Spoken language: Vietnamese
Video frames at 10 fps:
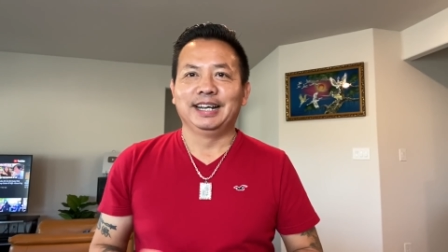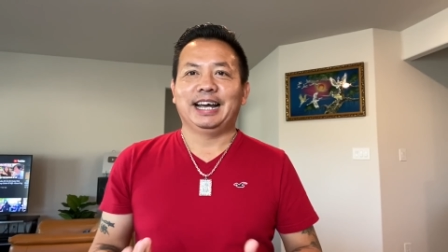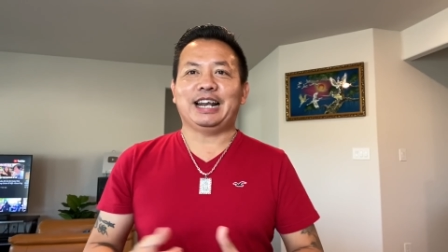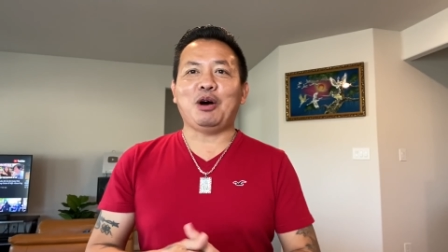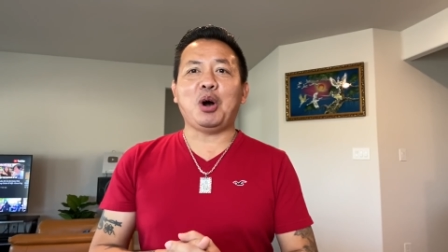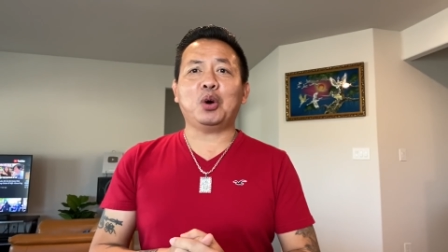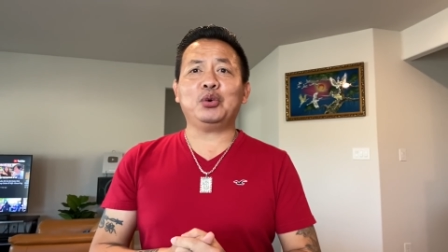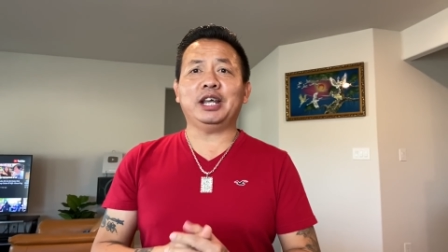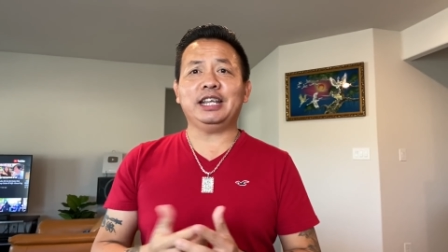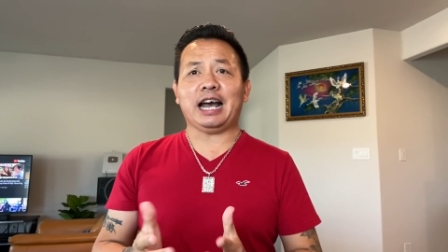Hello
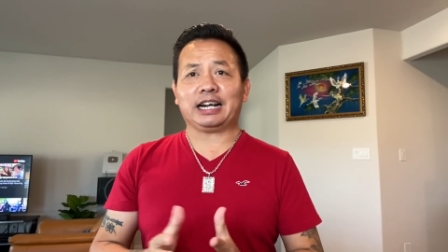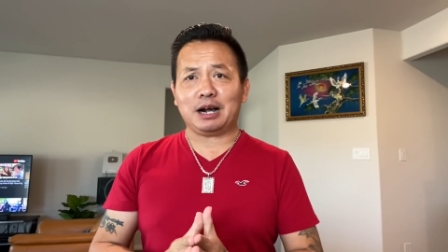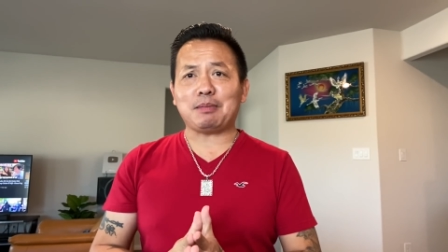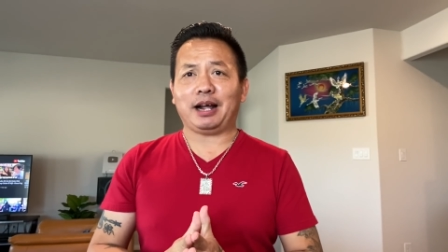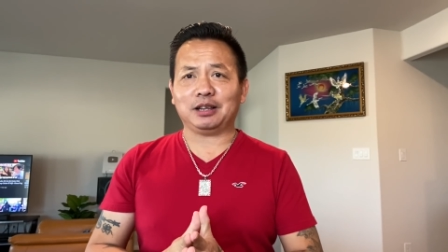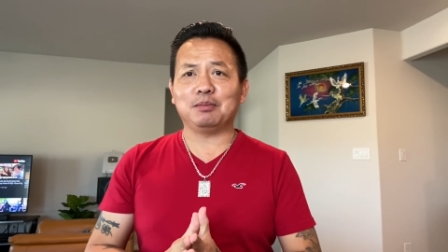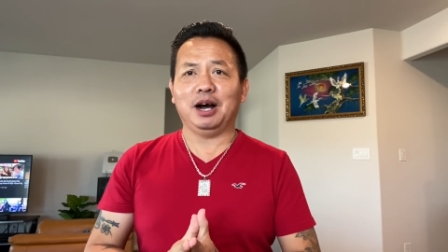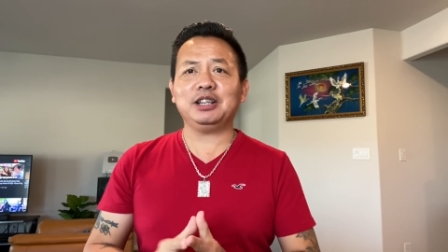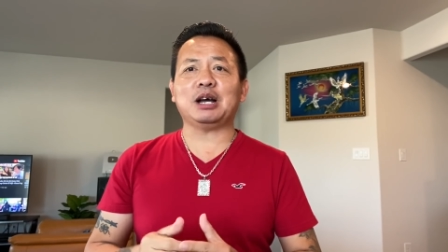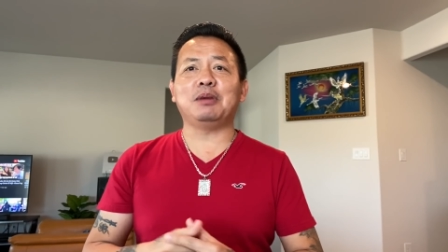quý vị và các bạn thân
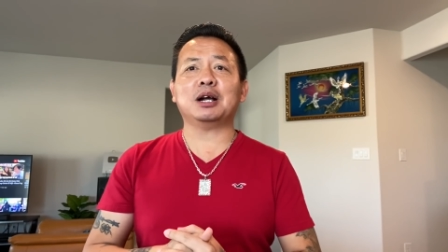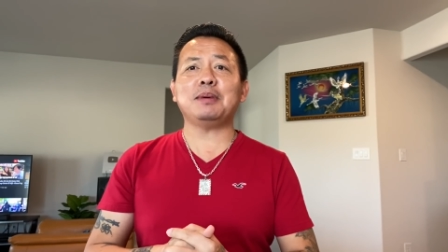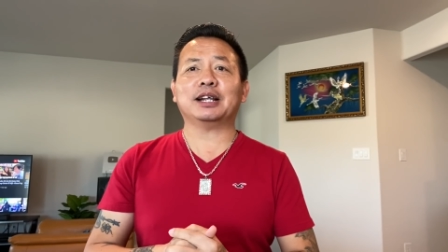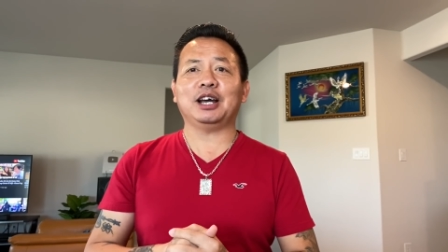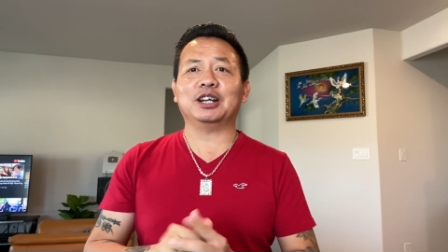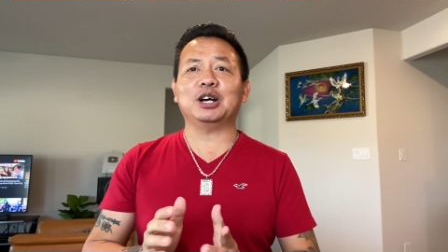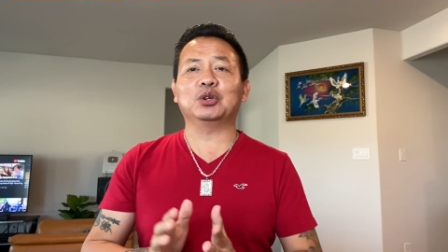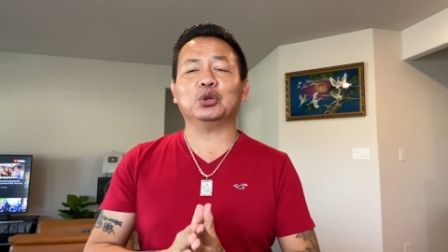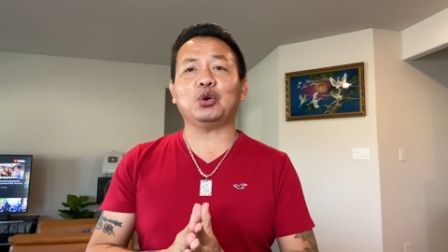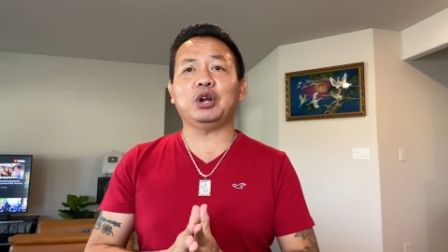mến, chào mừng các bạn trở lại kênh
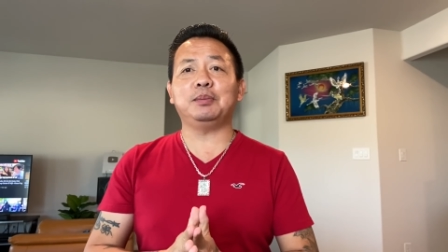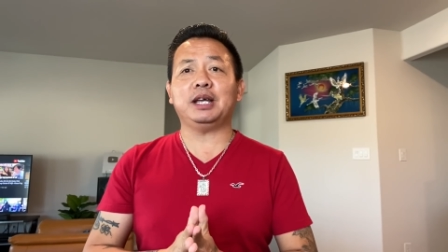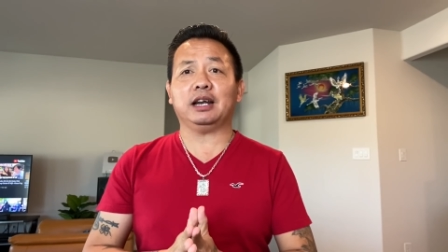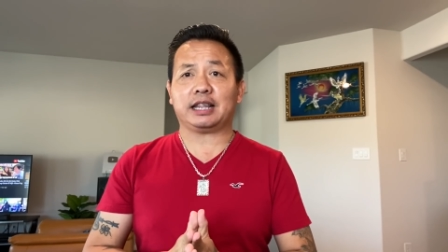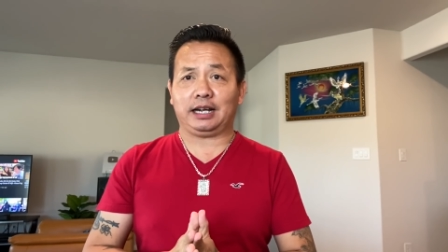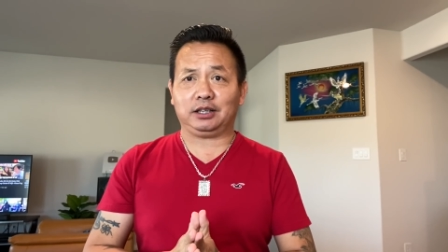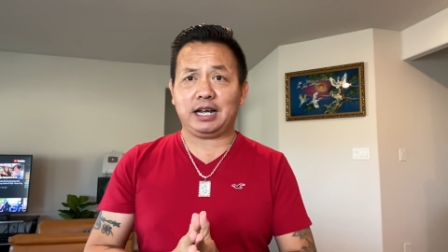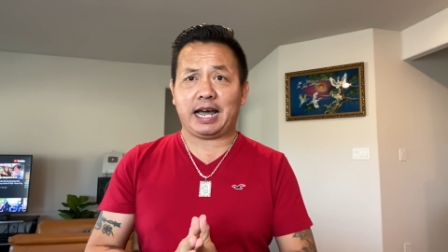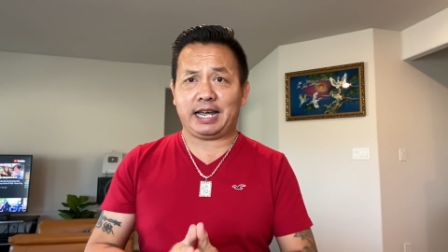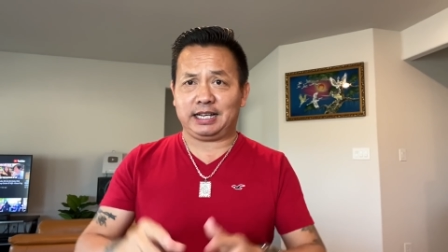của tôi đây. Bây giờ là sáng thứ
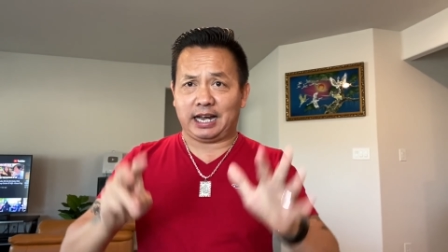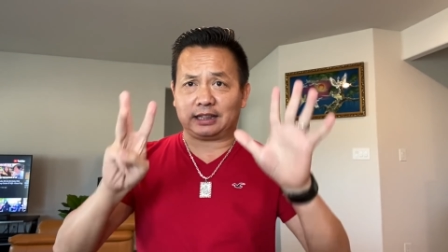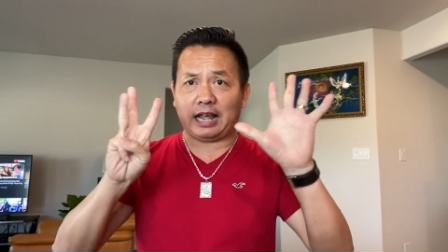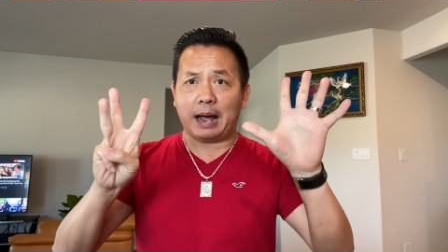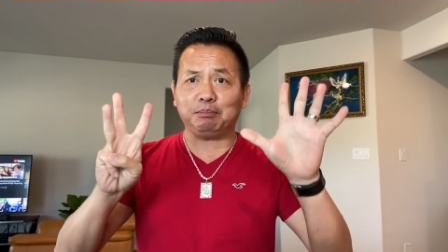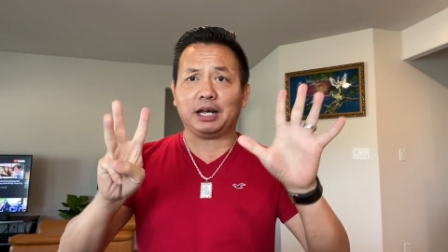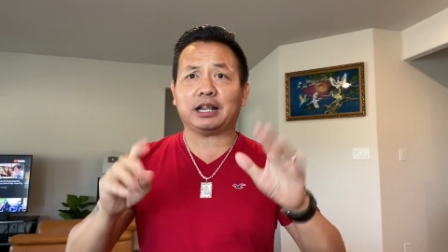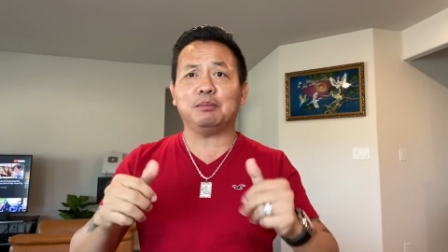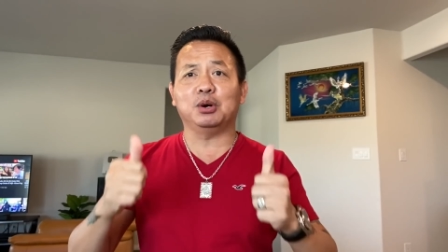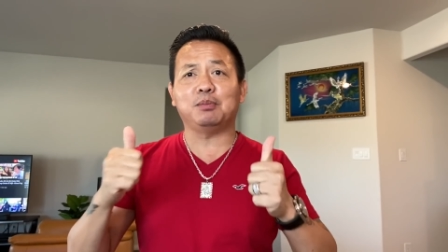hai ngày 8 tây
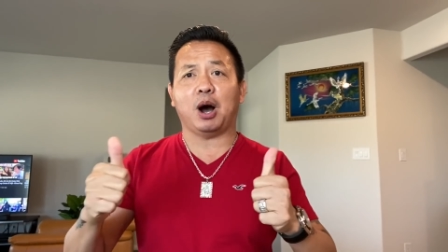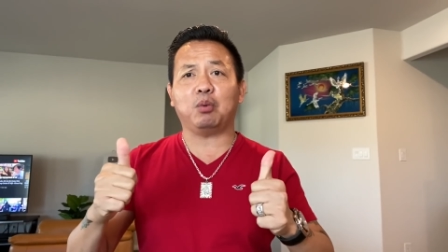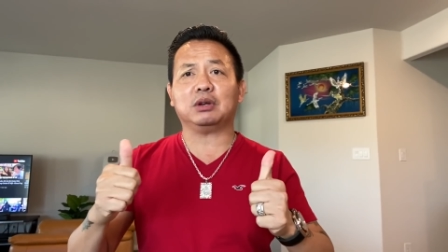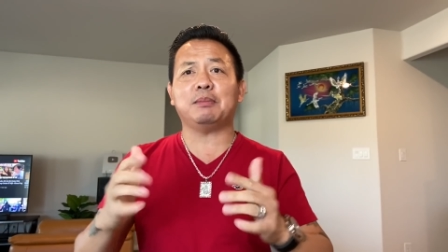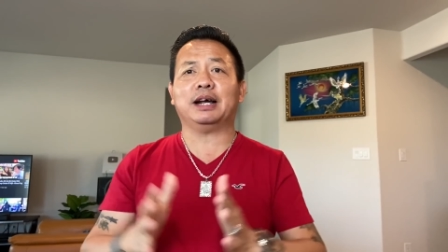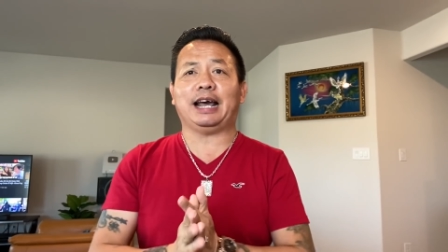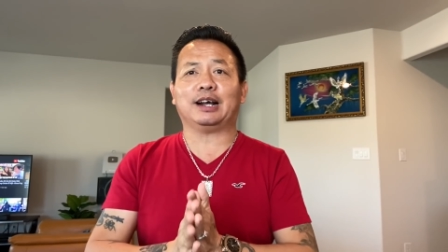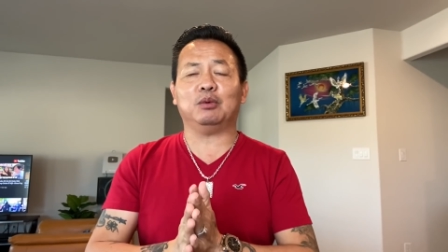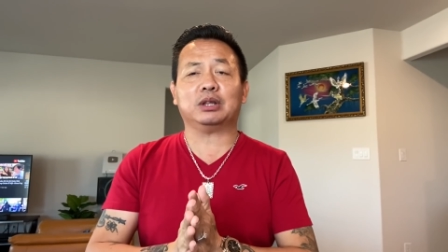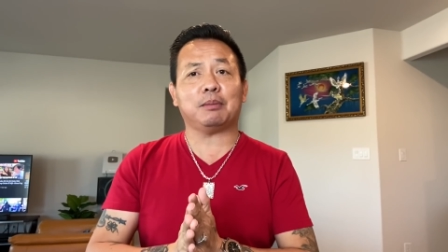tháng 11 năm
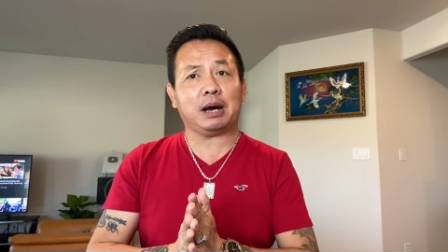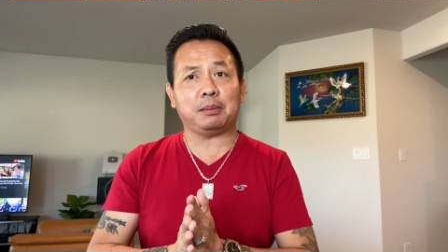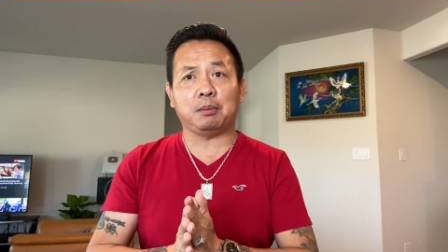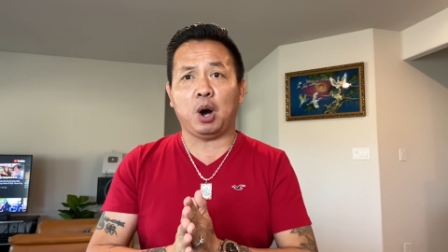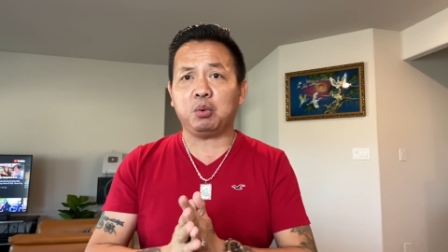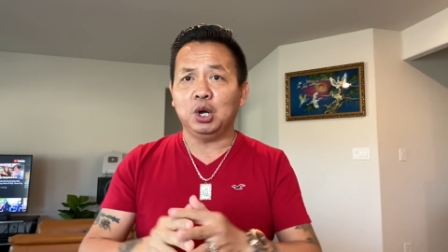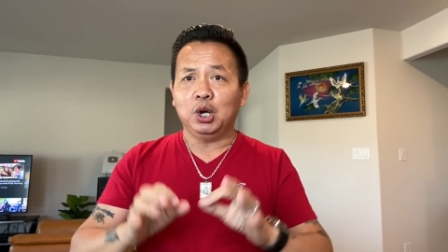2021.